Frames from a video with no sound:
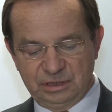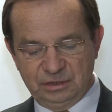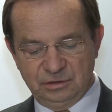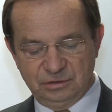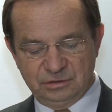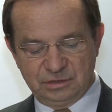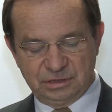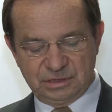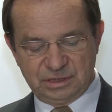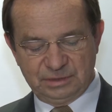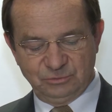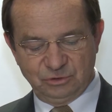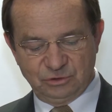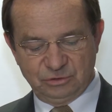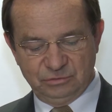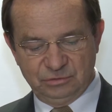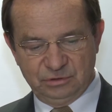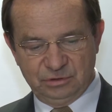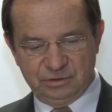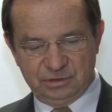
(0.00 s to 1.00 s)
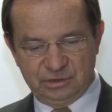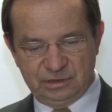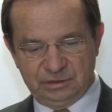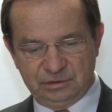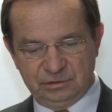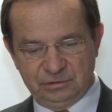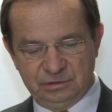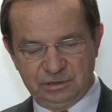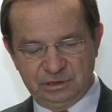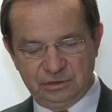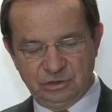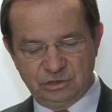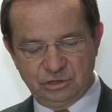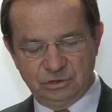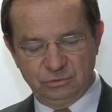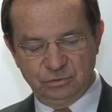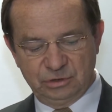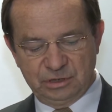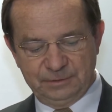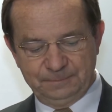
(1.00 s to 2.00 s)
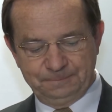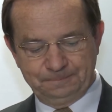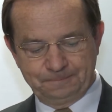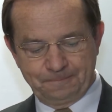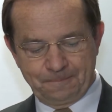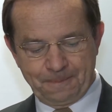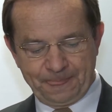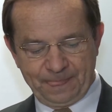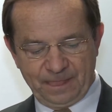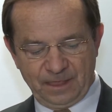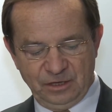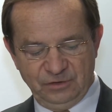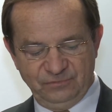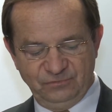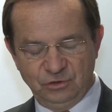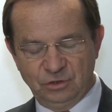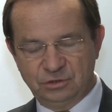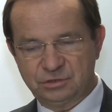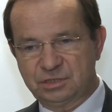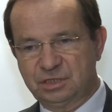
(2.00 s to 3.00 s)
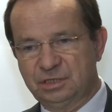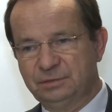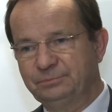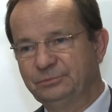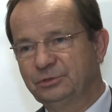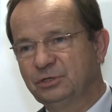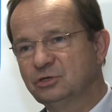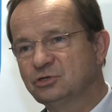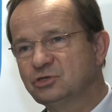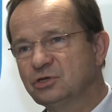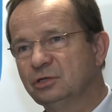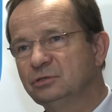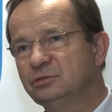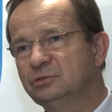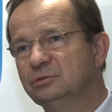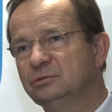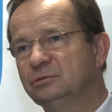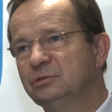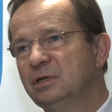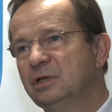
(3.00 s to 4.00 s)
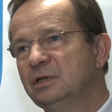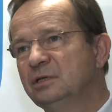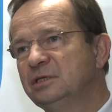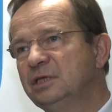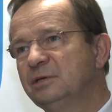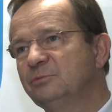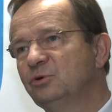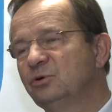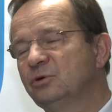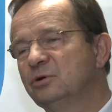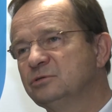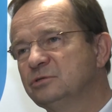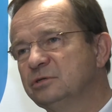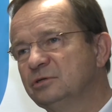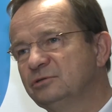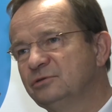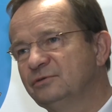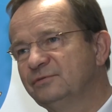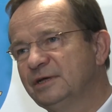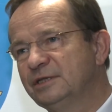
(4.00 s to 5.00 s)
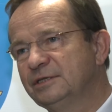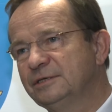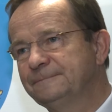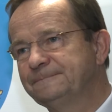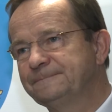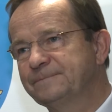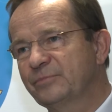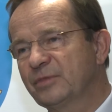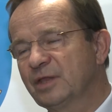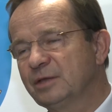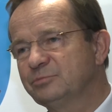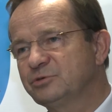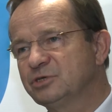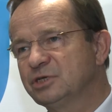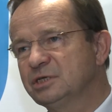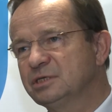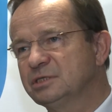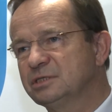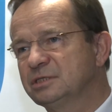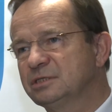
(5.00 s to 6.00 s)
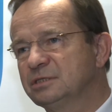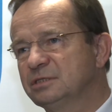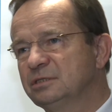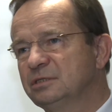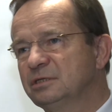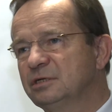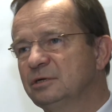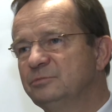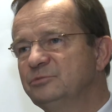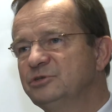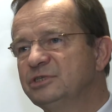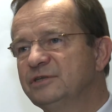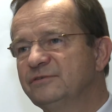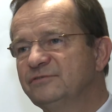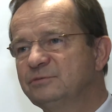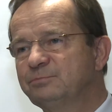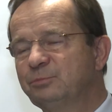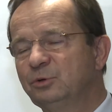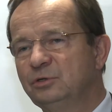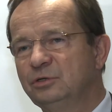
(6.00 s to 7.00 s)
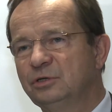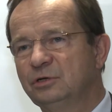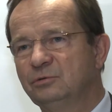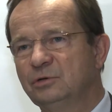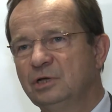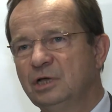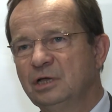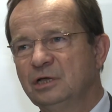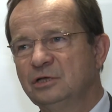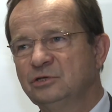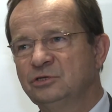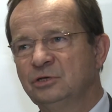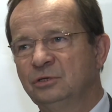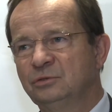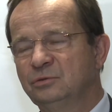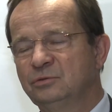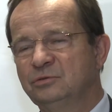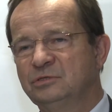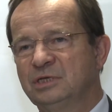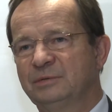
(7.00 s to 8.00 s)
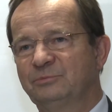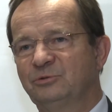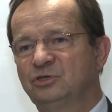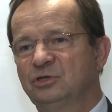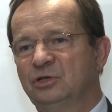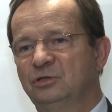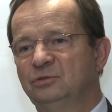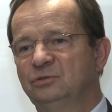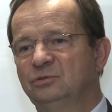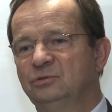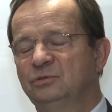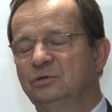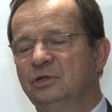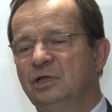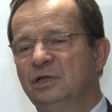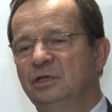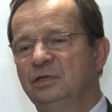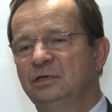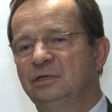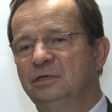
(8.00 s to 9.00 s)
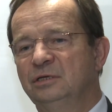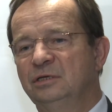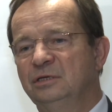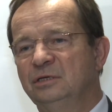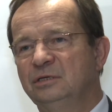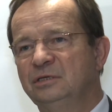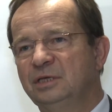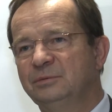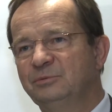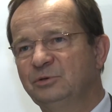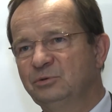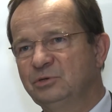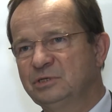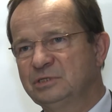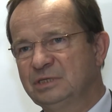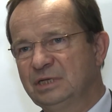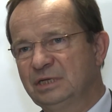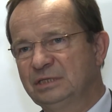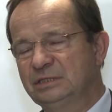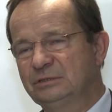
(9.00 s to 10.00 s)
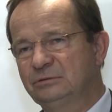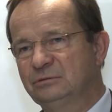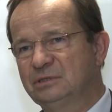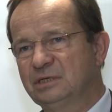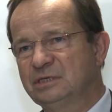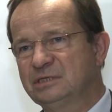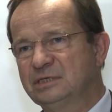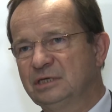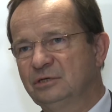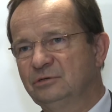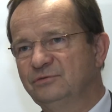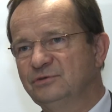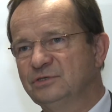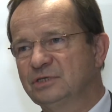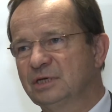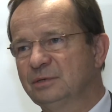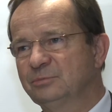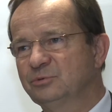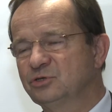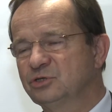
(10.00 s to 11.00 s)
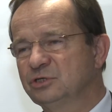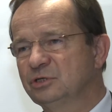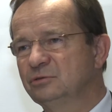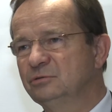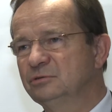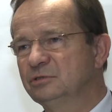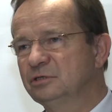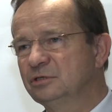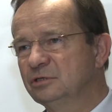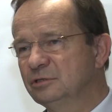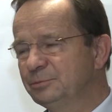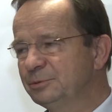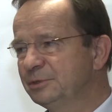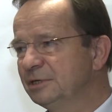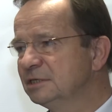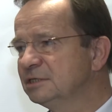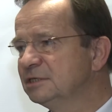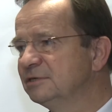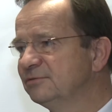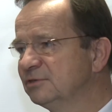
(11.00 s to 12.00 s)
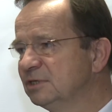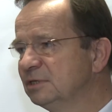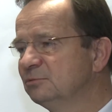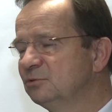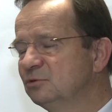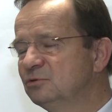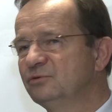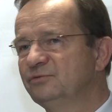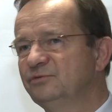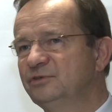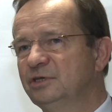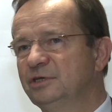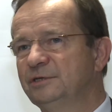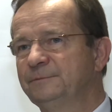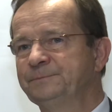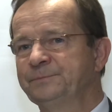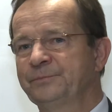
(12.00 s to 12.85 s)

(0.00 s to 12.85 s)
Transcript: jednostek samorządu terytorialnego jest drukiem i wnioskiem rządu. Nie był konsultowany mm, przez Komisję Wspólną Rządu i Samorządu. Nie były znane tutaj stanowiska poszczególnych korporacji, w tym głównie